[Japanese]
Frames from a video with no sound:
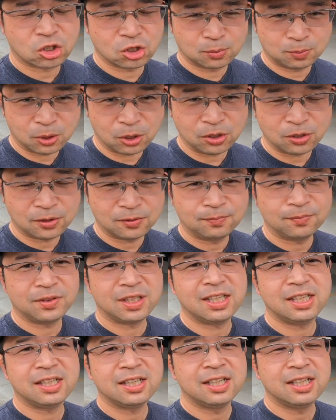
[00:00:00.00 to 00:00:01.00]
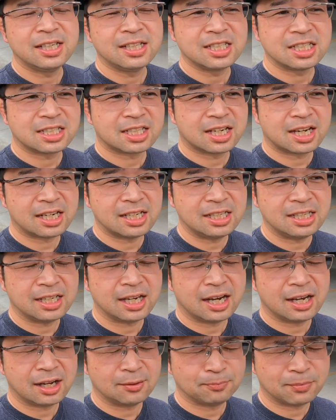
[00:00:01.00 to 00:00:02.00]
スープにしっかり
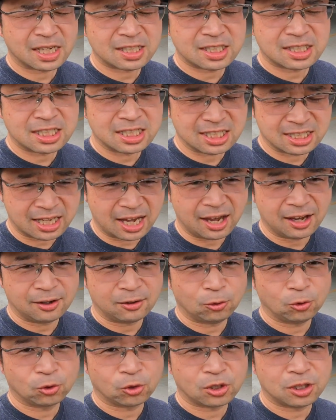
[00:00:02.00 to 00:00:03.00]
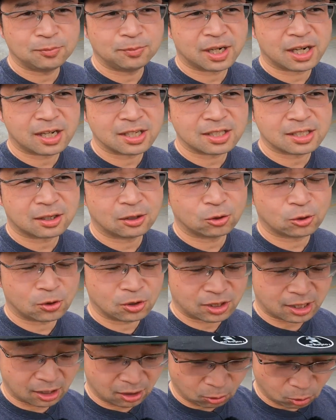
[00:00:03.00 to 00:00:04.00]
マッチして本当にバランスが
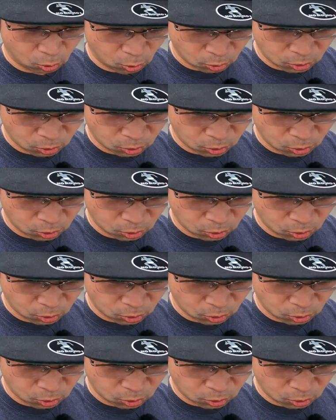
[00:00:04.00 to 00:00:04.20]
取れた